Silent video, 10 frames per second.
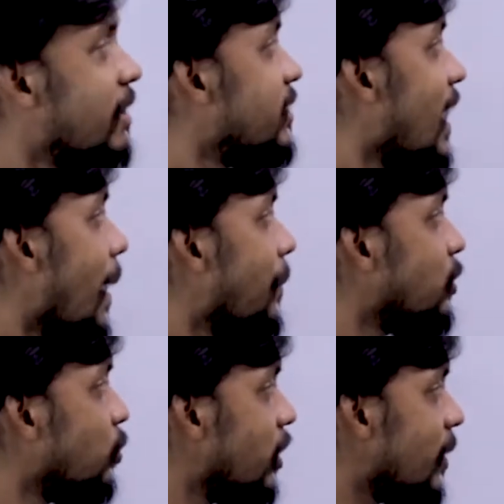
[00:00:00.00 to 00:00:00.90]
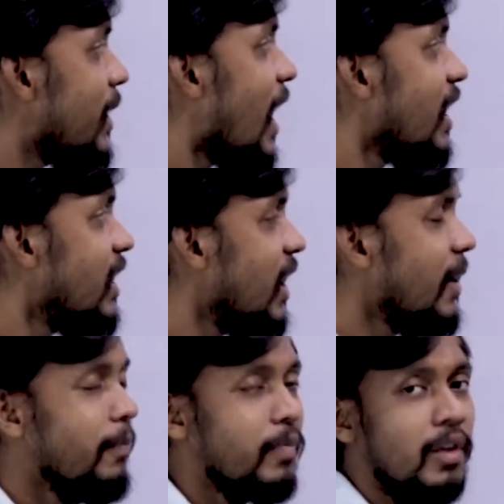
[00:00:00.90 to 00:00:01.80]
यहाँ पे दूरी भी आ गई है
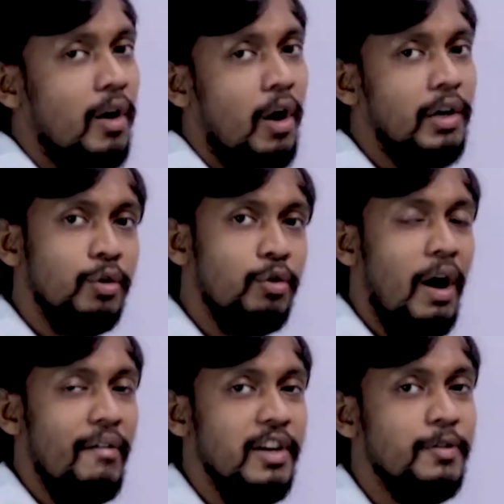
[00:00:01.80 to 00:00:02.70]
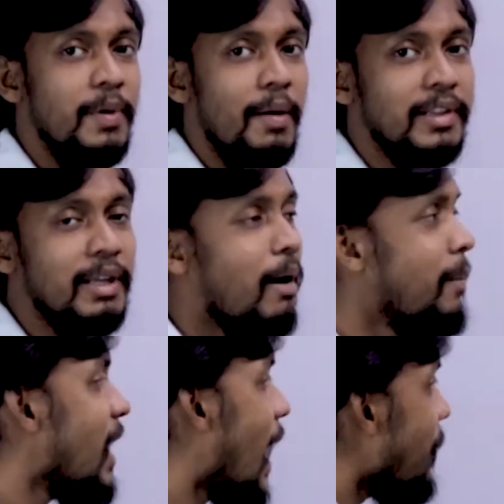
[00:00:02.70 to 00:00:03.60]
और दोनों आवेश भी है मतलब अब यहाँ पे